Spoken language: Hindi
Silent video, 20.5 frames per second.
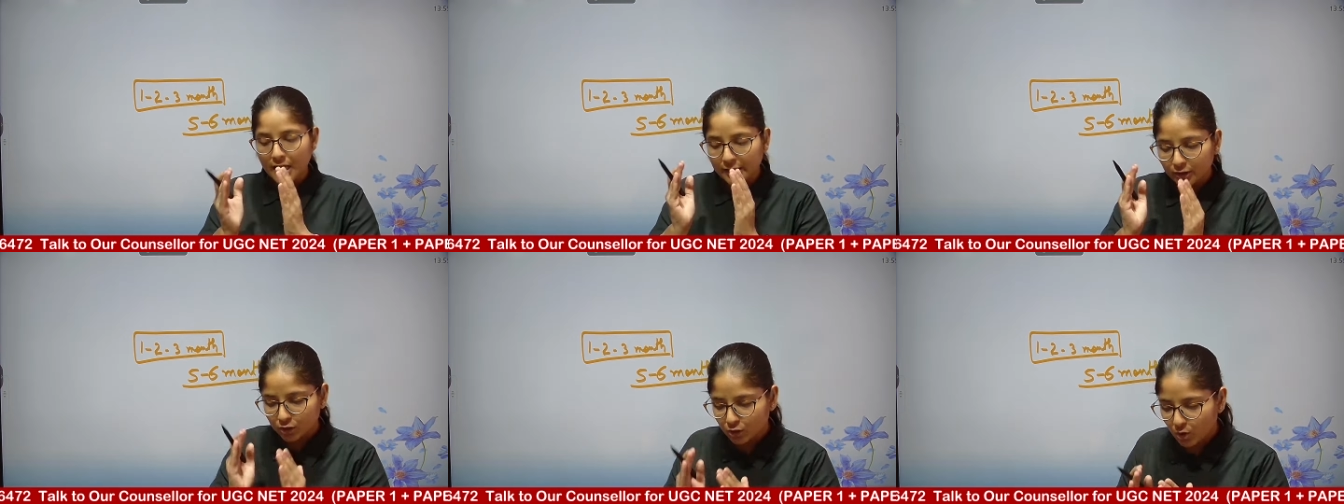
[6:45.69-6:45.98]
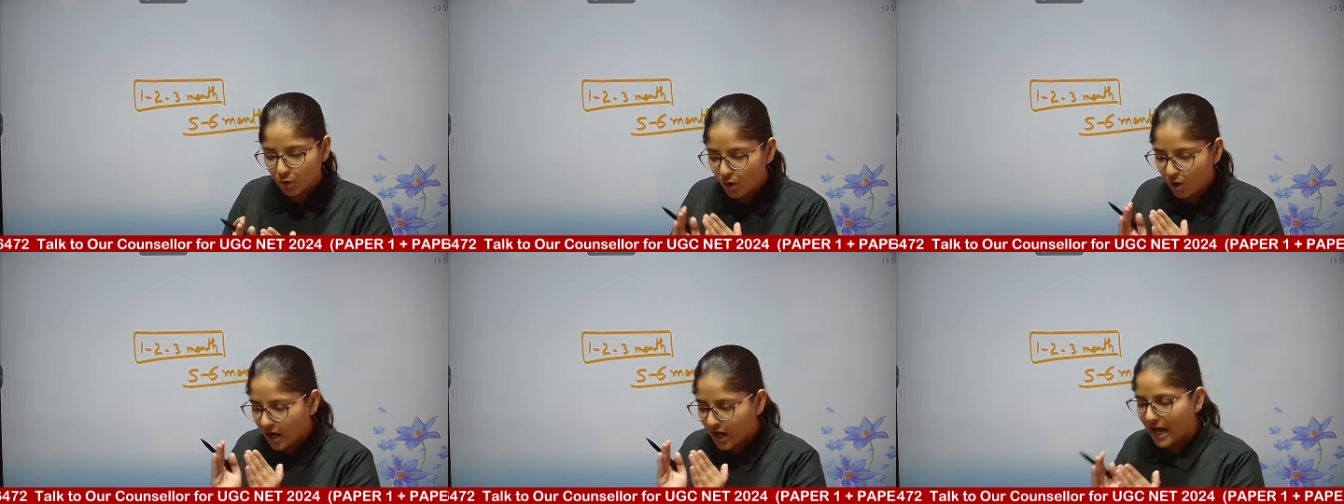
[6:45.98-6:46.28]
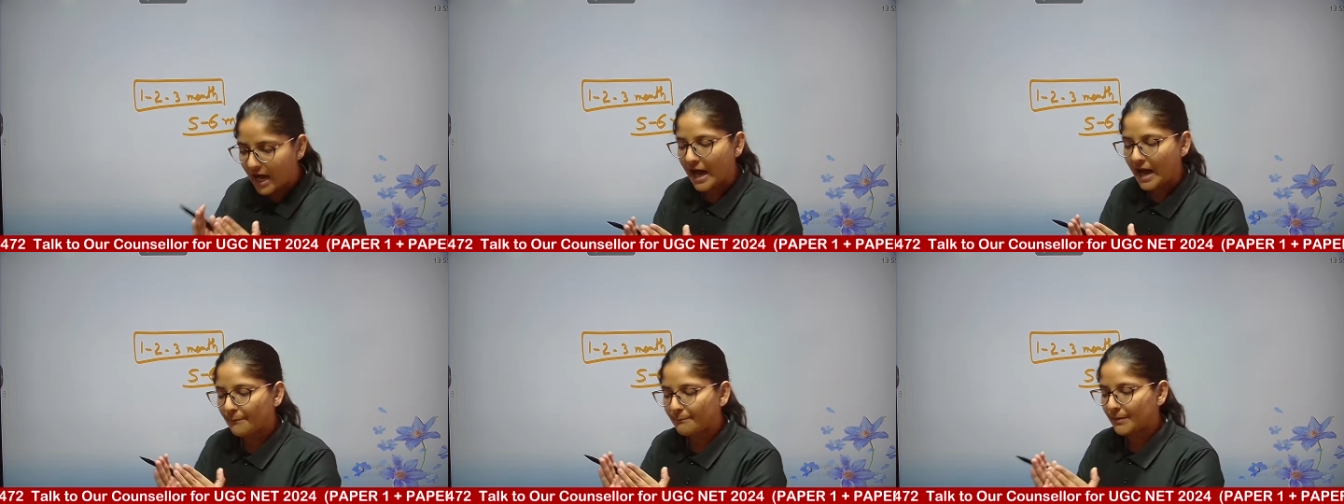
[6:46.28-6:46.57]
तो
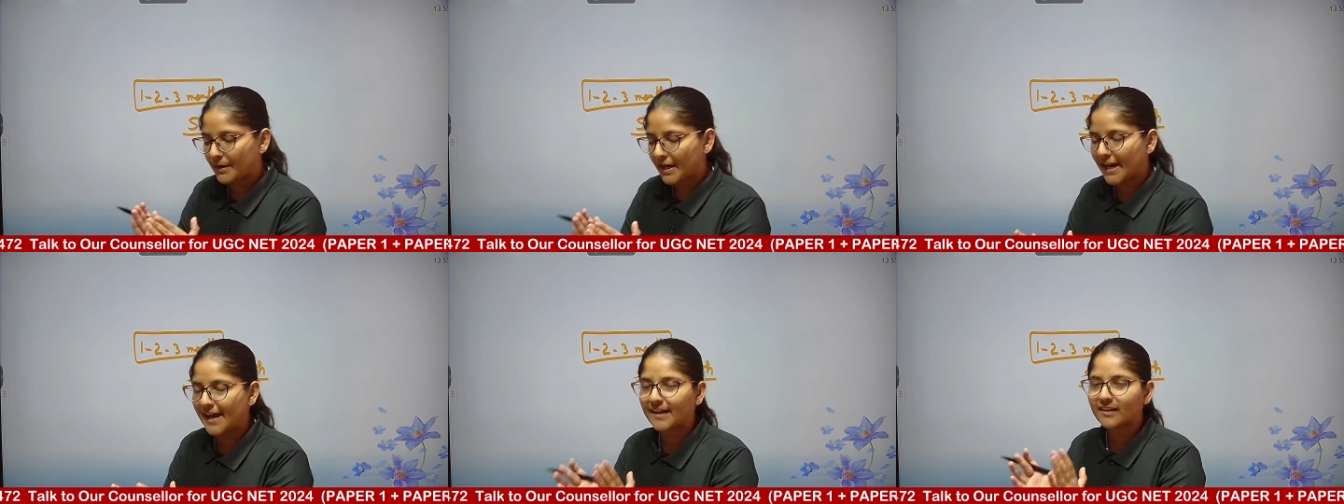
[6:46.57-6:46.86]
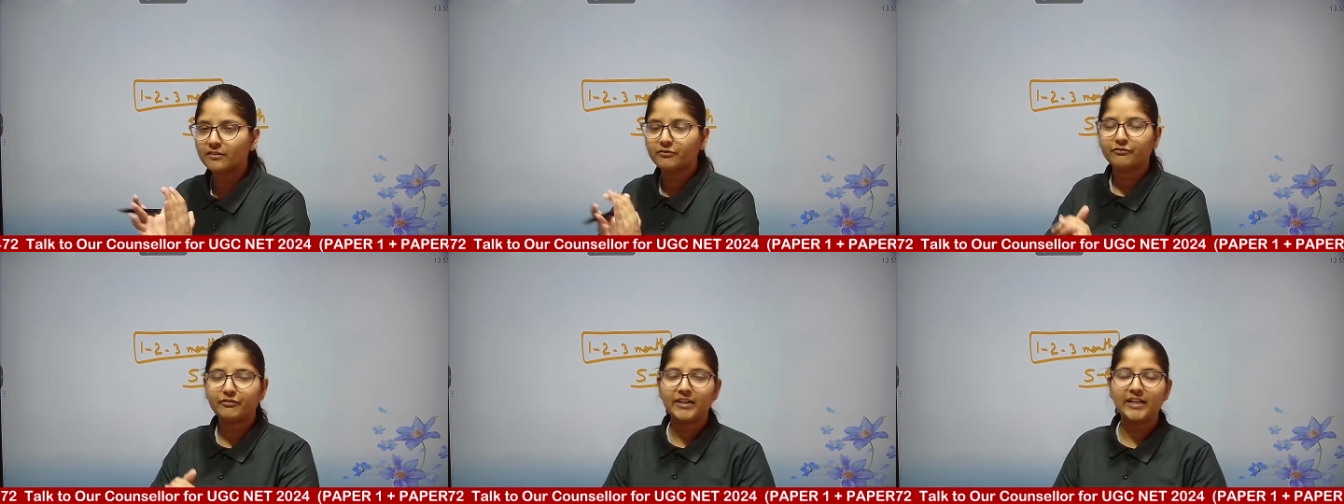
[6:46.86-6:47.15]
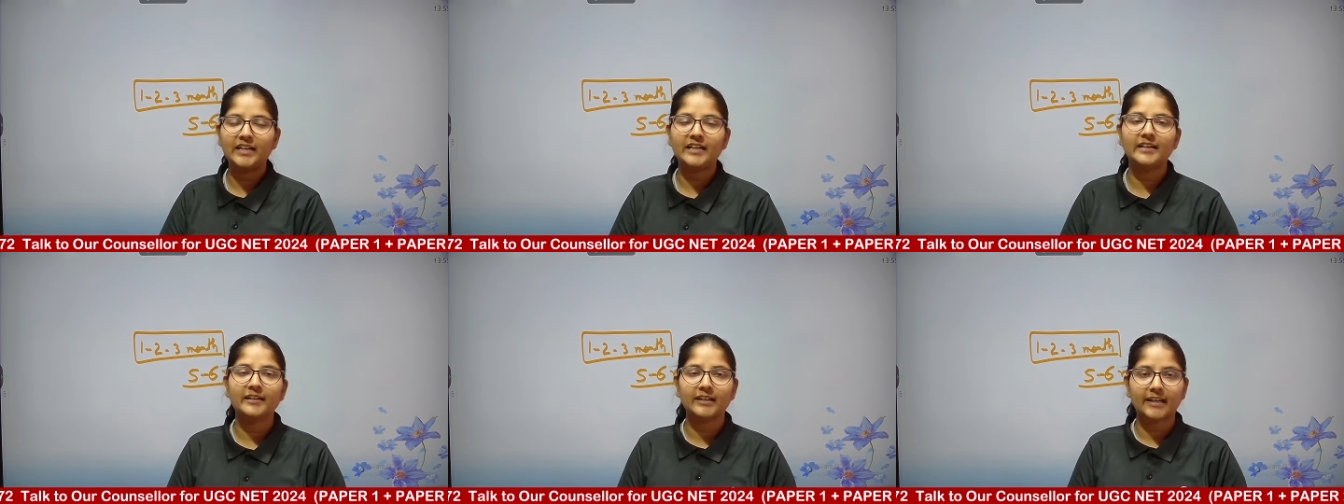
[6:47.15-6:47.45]
आप एक
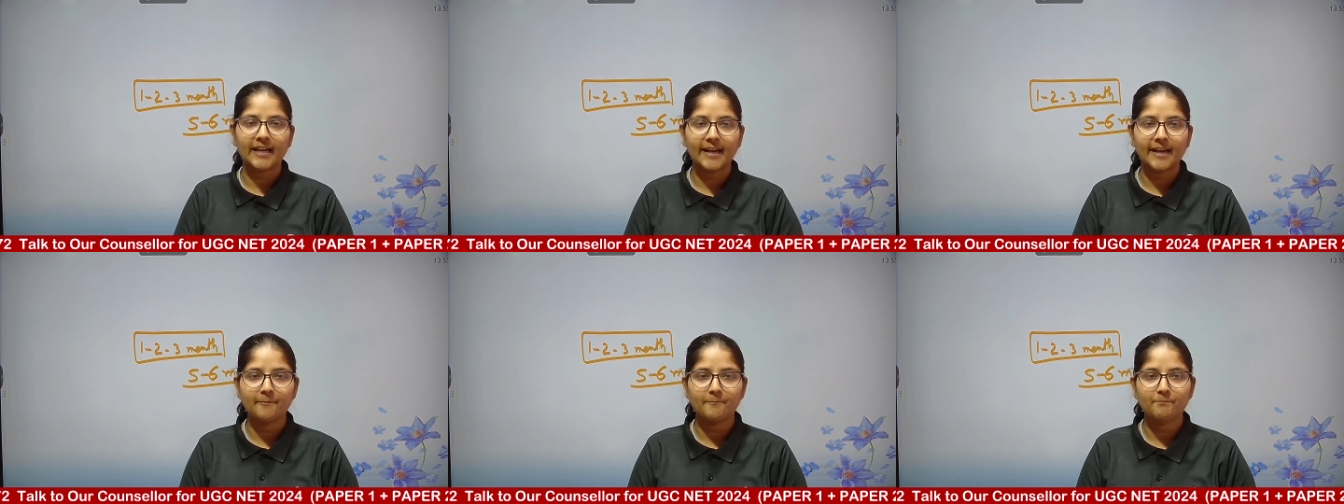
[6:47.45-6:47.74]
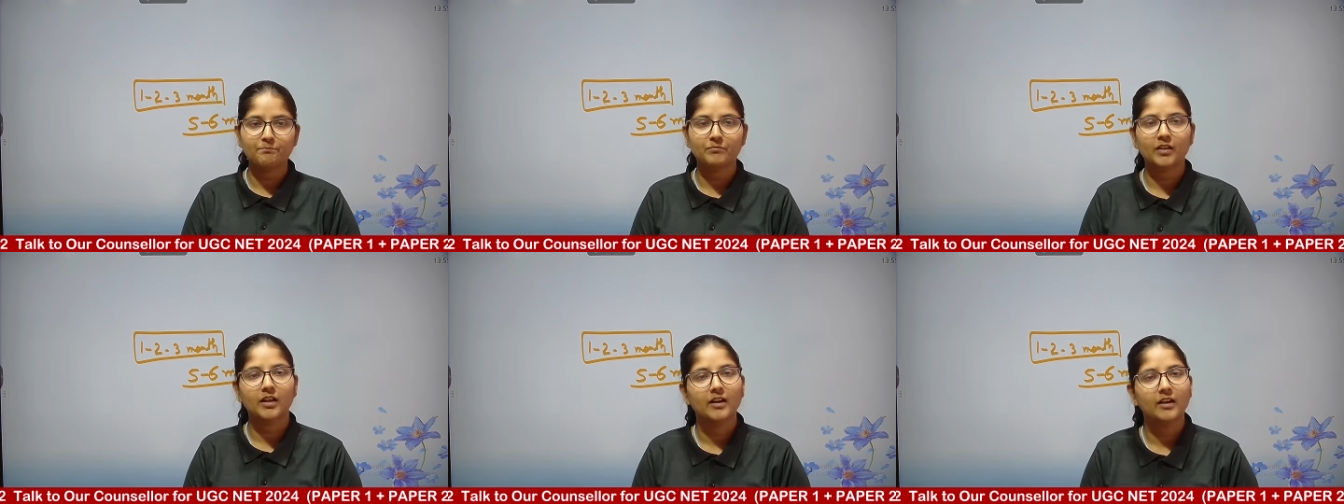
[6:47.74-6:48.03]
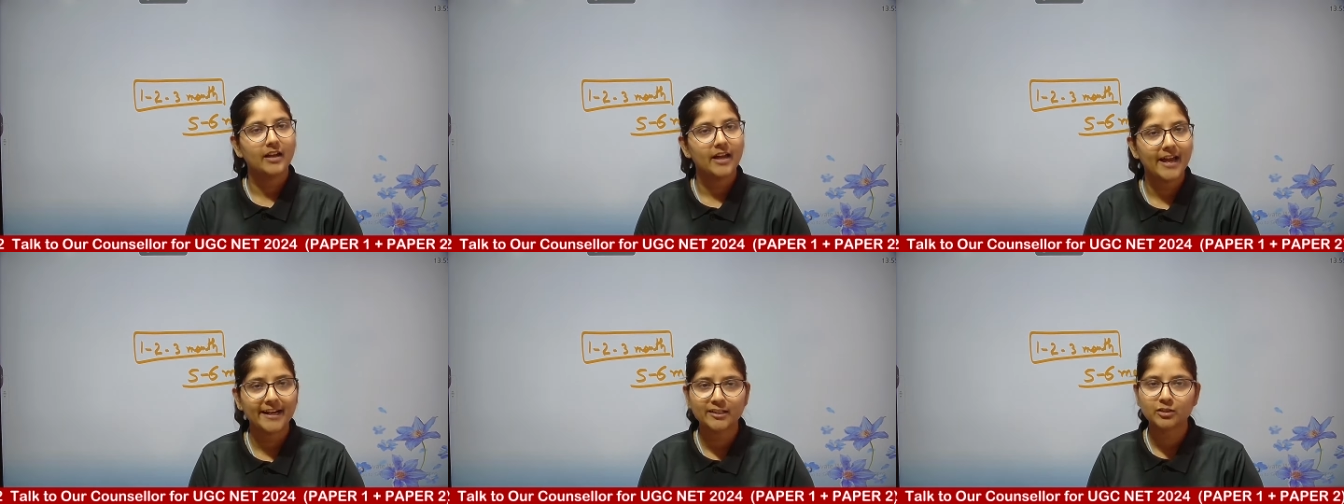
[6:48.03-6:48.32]
फील्ड के
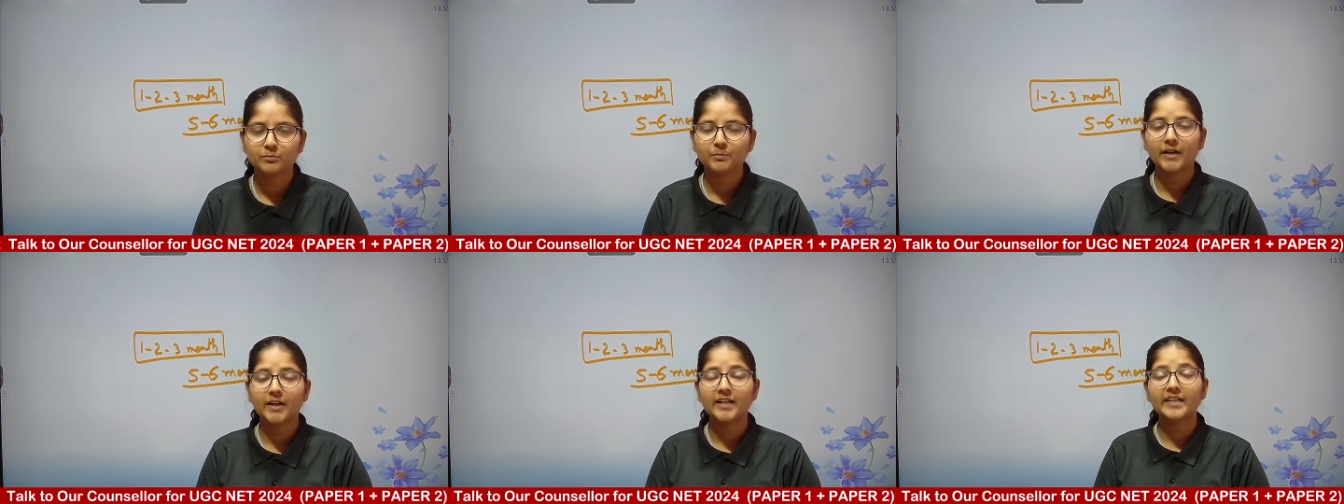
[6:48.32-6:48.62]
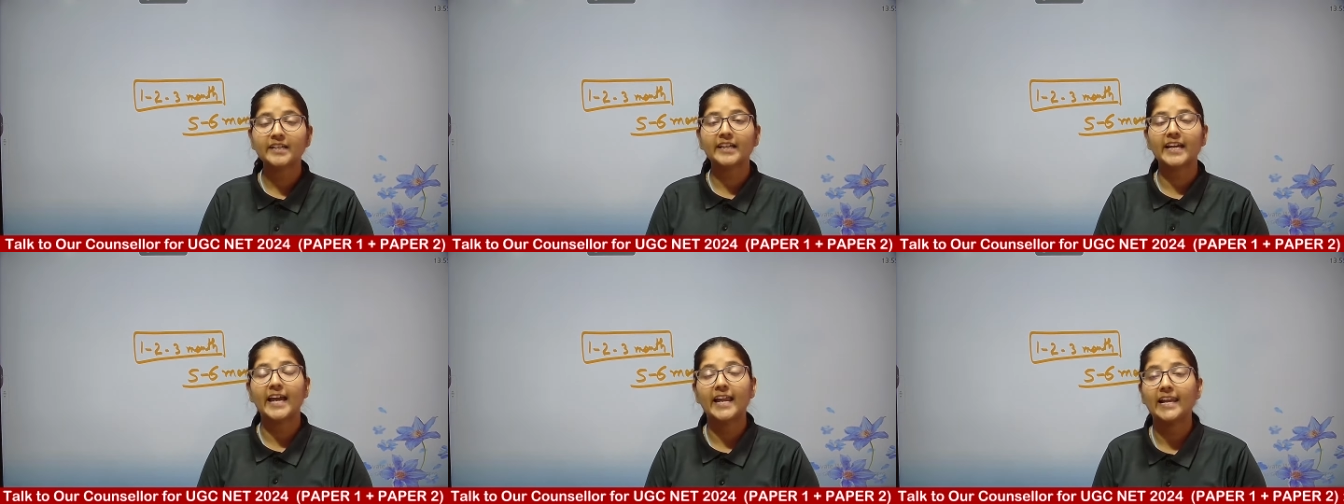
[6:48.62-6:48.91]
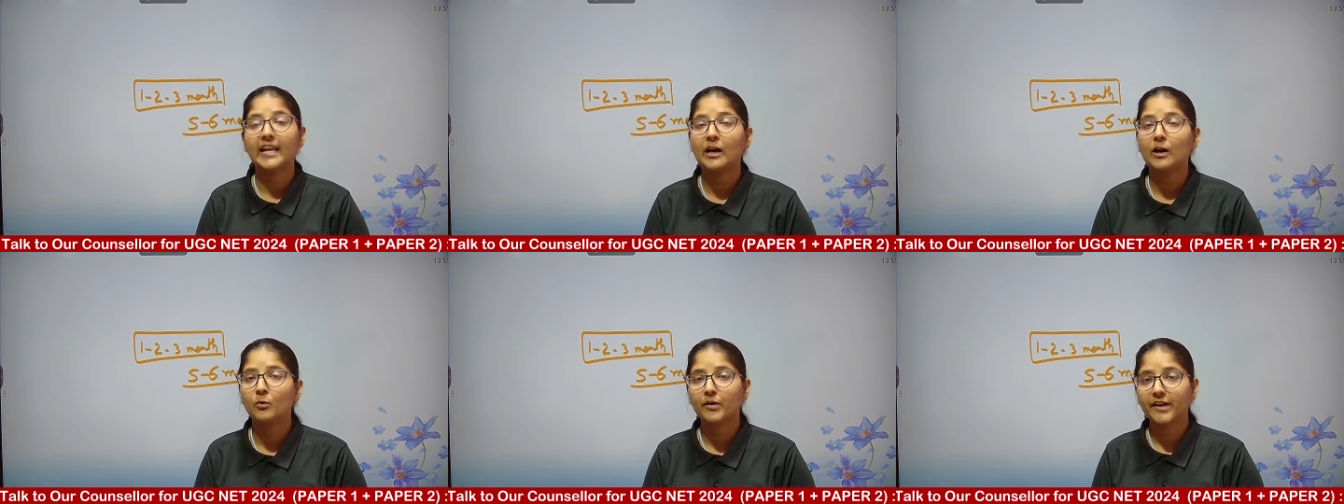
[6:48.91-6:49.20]
एक्सपर्ट
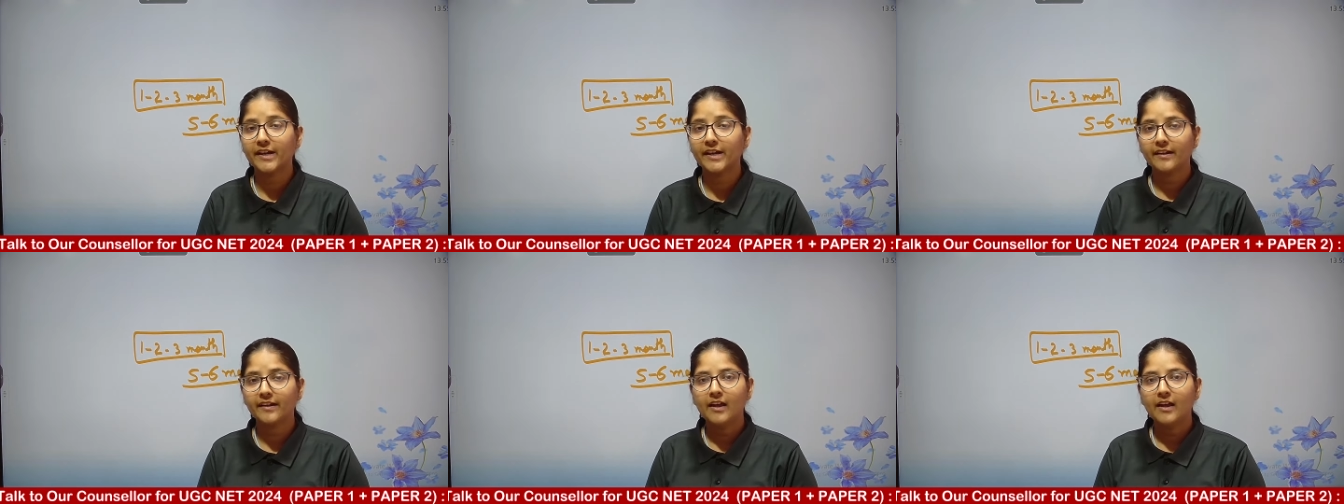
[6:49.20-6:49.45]
कहलाओगे